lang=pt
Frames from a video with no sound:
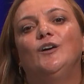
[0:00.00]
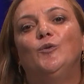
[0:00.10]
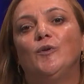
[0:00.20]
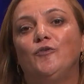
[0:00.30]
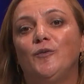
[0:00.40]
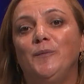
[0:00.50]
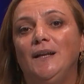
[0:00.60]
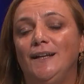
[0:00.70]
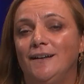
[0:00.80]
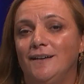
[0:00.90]
Uma
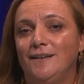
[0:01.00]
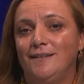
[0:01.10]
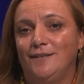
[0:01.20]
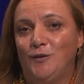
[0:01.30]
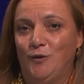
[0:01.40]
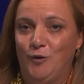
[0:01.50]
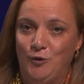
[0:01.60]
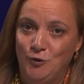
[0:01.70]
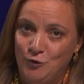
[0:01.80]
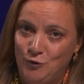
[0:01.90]
família
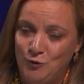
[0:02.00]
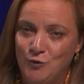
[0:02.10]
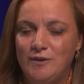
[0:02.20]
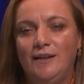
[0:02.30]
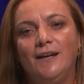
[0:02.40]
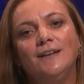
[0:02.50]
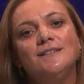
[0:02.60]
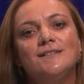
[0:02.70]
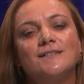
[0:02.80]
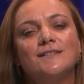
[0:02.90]
oriunda do
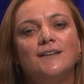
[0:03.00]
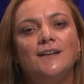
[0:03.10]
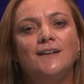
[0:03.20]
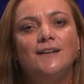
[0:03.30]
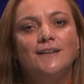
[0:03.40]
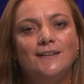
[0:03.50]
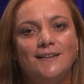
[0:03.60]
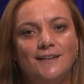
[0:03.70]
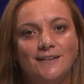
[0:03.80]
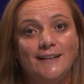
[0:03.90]
continente,
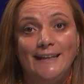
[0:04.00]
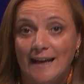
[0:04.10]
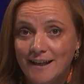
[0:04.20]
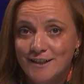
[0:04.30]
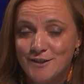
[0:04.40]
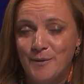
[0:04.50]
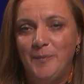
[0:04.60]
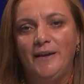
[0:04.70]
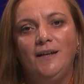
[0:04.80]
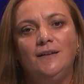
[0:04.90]
de Linhares da
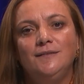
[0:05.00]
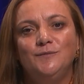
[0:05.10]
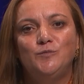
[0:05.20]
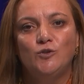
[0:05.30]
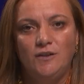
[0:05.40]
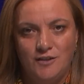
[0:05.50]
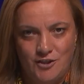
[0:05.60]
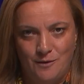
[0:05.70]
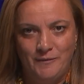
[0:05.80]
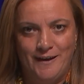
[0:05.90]
Beira, porque eles
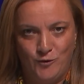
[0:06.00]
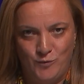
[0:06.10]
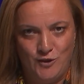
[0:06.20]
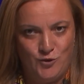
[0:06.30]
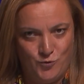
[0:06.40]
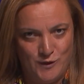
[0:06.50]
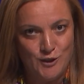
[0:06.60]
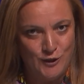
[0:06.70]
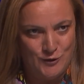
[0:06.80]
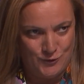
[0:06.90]
já me deram umas, umas
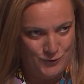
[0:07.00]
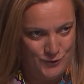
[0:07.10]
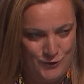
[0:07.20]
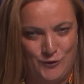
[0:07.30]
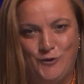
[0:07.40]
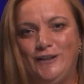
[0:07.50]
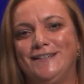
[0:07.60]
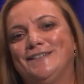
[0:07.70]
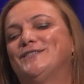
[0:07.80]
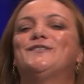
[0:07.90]
lições de
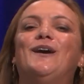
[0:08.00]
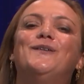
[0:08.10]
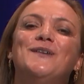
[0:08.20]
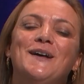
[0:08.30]
localização,